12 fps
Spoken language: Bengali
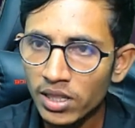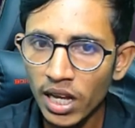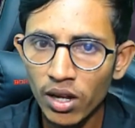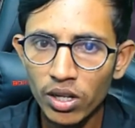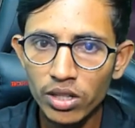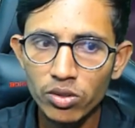
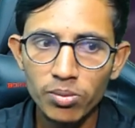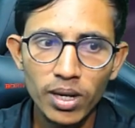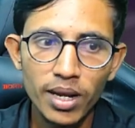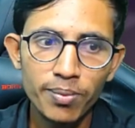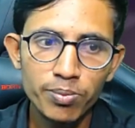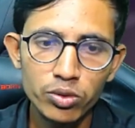তাহলে
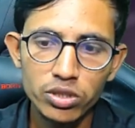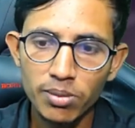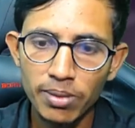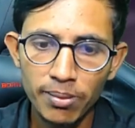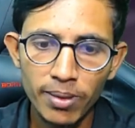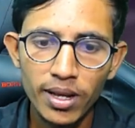তোমরা বুঝতে
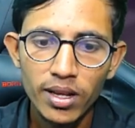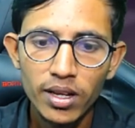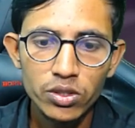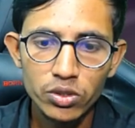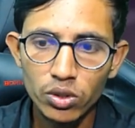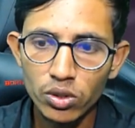পারবা
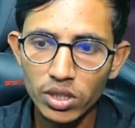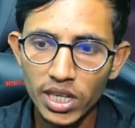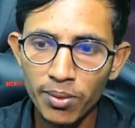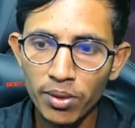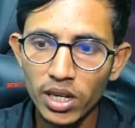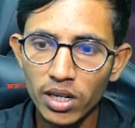সো
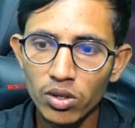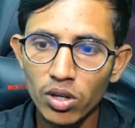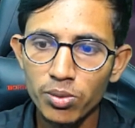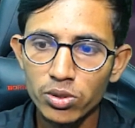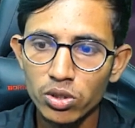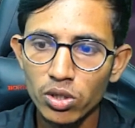কেমন লাগলো
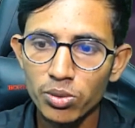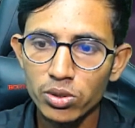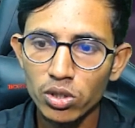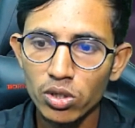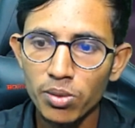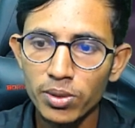অবশ্যই
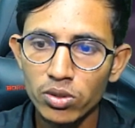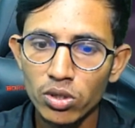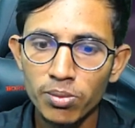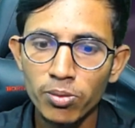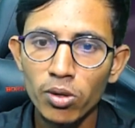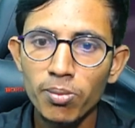অবশ্যই কমেন্ট
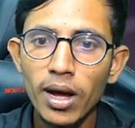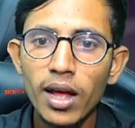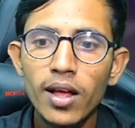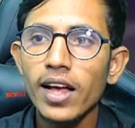করে বলবা